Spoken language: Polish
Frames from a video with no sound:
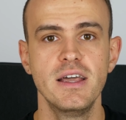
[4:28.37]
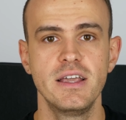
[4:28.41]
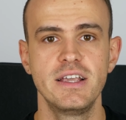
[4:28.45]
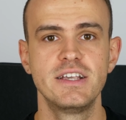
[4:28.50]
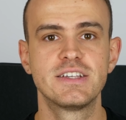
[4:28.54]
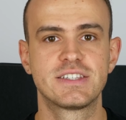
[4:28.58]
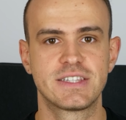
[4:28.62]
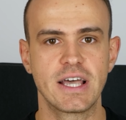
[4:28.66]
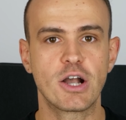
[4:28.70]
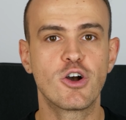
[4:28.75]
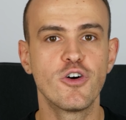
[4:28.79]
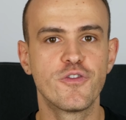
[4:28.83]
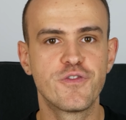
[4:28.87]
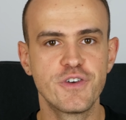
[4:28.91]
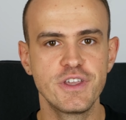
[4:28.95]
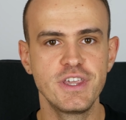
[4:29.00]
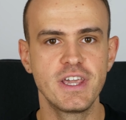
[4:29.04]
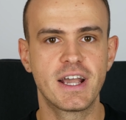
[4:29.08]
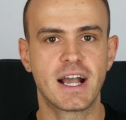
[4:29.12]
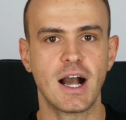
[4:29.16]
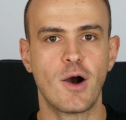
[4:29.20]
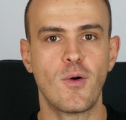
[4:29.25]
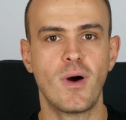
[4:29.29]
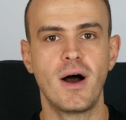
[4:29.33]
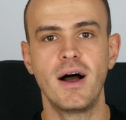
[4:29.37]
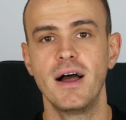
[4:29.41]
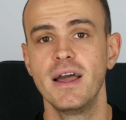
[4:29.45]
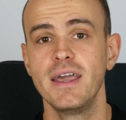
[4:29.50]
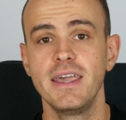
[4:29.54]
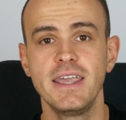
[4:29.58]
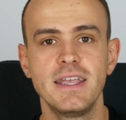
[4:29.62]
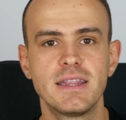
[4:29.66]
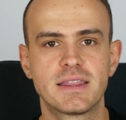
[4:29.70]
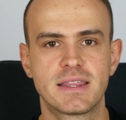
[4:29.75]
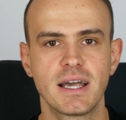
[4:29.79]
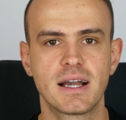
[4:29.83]
I z tego wynikała
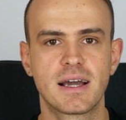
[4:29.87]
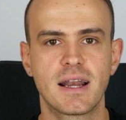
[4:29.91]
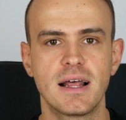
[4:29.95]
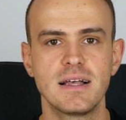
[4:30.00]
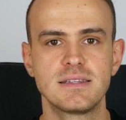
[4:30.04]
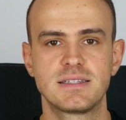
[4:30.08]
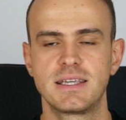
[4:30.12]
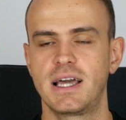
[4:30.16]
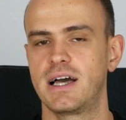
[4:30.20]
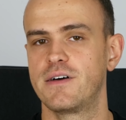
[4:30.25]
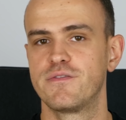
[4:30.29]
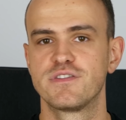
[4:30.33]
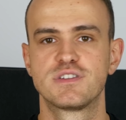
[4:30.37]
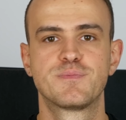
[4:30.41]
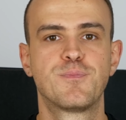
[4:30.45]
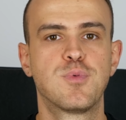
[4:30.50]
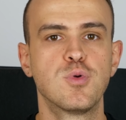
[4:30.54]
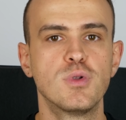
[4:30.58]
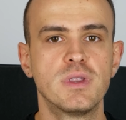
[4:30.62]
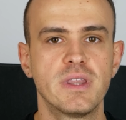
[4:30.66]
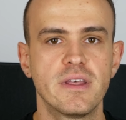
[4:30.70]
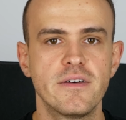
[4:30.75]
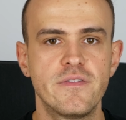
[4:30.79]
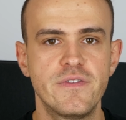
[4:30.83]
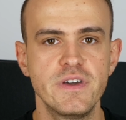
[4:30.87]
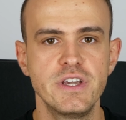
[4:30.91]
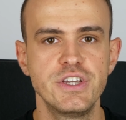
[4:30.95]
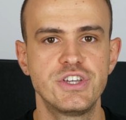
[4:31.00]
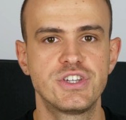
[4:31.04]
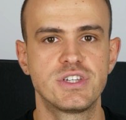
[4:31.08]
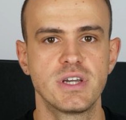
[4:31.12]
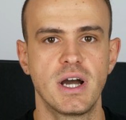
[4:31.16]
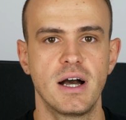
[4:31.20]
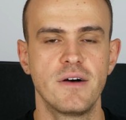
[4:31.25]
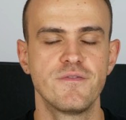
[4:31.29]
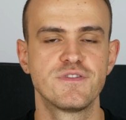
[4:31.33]
integracja, wspólne
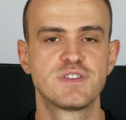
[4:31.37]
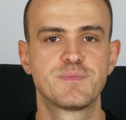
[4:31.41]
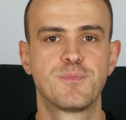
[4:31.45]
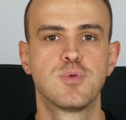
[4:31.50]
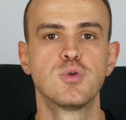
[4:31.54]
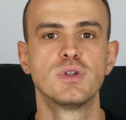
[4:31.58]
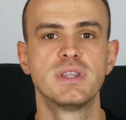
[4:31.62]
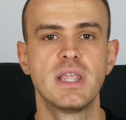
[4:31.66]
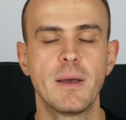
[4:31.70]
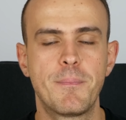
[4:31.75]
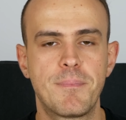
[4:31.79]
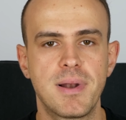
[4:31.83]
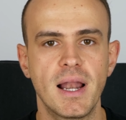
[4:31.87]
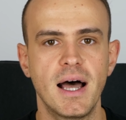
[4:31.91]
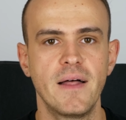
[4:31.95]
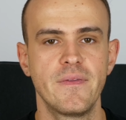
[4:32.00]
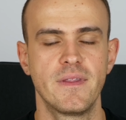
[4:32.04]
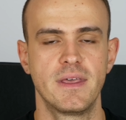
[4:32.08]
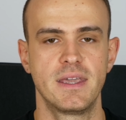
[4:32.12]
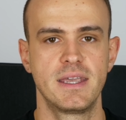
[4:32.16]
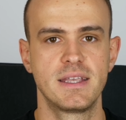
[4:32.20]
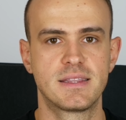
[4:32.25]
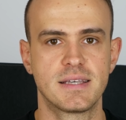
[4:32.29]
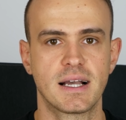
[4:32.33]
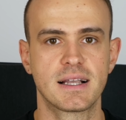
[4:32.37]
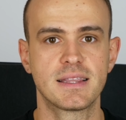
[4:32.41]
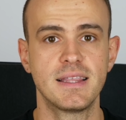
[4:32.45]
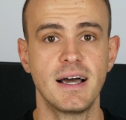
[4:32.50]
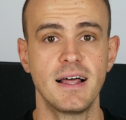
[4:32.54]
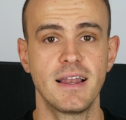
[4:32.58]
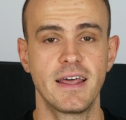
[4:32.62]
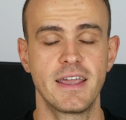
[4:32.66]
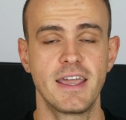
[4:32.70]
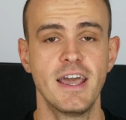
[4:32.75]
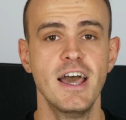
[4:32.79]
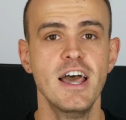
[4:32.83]
wyjścia, wspólne plany itd.
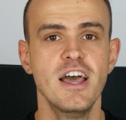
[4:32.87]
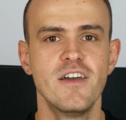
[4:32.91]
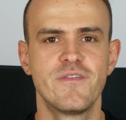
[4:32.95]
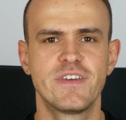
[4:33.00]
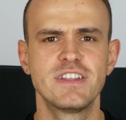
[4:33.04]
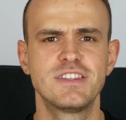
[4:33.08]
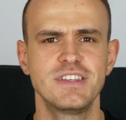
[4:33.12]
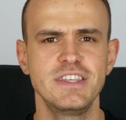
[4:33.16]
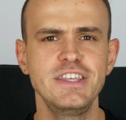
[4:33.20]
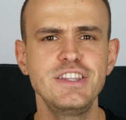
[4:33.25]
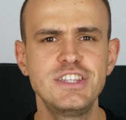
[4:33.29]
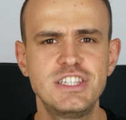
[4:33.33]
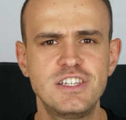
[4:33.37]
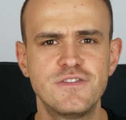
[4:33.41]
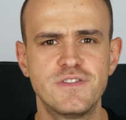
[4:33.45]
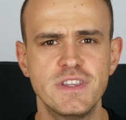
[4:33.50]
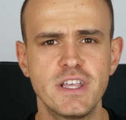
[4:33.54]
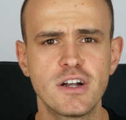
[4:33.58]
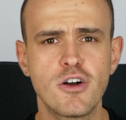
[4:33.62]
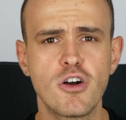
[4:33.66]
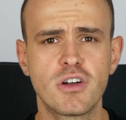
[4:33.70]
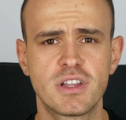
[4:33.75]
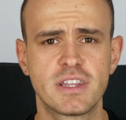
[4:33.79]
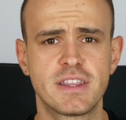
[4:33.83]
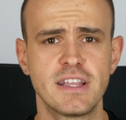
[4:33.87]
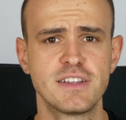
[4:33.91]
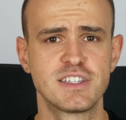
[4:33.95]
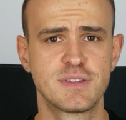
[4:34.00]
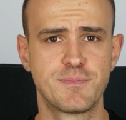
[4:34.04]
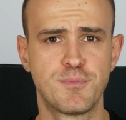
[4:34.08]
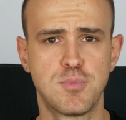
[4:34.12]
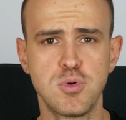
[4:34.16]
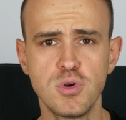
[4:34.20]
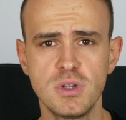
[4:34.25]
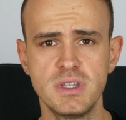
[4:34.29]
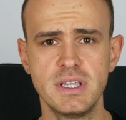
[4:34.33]
Tak Więc nic dziwnego, gdy ten
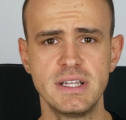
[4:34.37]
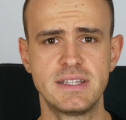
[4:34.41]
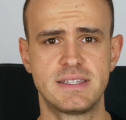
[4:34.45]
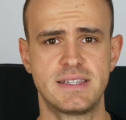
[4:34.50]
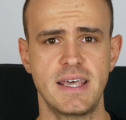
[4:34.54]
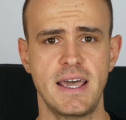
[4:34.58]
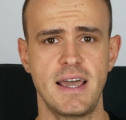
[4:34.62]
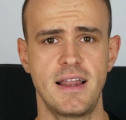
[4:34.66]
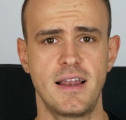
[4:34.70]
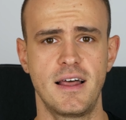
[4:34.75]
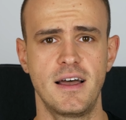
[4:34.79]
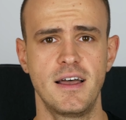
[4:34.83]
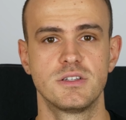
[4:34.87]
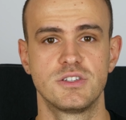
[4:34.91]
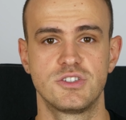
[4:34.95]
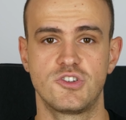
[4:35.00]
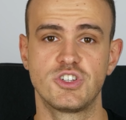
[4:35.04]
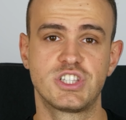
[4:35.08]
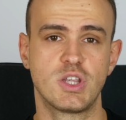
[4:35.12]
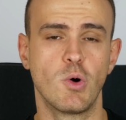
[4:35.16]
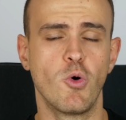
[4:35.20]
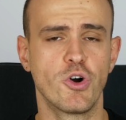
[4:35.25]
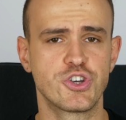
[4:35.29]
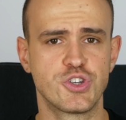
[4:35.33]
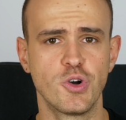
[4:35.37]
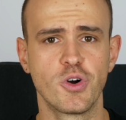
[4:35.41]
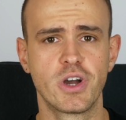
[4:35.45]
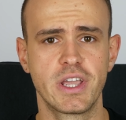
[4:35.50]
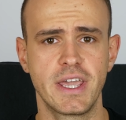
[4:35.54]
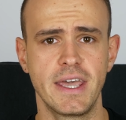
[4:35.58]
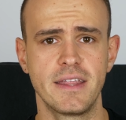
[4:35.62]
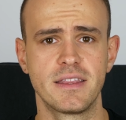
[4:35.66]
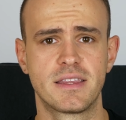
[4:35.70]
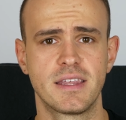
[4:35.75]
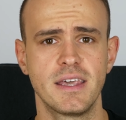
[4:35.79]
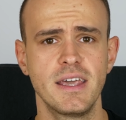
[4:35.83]
wspólny cel został
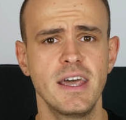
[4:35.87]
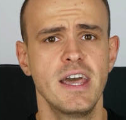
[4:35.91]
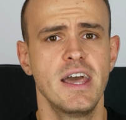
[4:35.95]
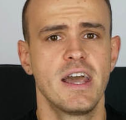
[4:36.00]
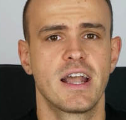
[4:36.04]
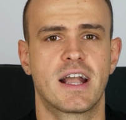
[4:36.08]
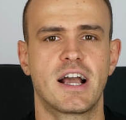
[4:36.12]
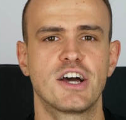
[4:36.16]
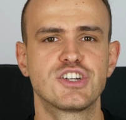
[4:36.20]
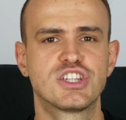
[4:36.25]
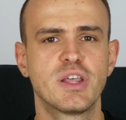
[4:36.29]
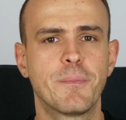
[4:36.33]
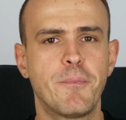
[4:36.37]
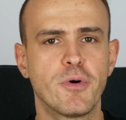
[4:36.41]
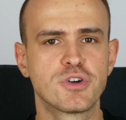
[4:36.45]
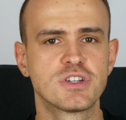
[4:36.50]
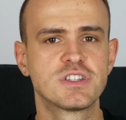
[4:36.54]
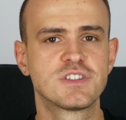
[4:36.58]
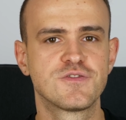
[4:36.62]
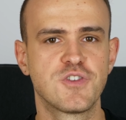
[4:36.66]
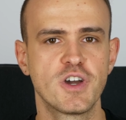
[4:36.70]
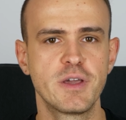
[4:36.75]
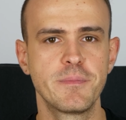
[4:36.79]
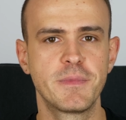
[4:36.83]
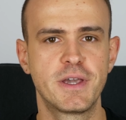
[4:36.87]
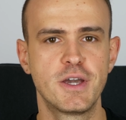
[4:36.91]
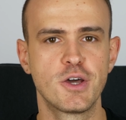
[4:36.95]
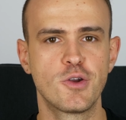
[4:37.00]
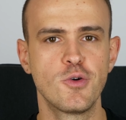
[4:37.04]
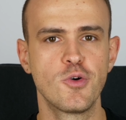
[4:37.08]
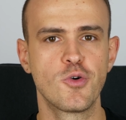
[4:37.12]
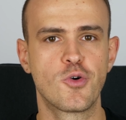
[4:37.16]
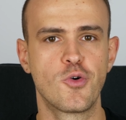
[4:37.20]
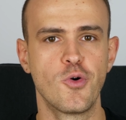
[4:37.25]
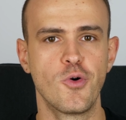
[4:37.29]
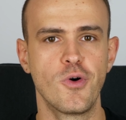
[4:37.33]
osiągnięty, każdy poszedł w swoim
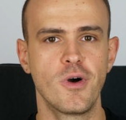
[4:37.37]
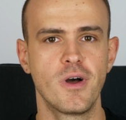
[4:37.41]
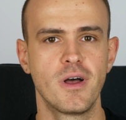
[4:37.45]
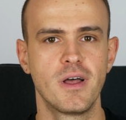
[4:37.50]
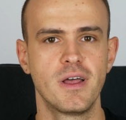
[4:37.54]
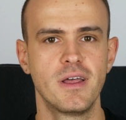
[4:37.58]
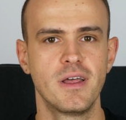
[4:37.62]
kierunku.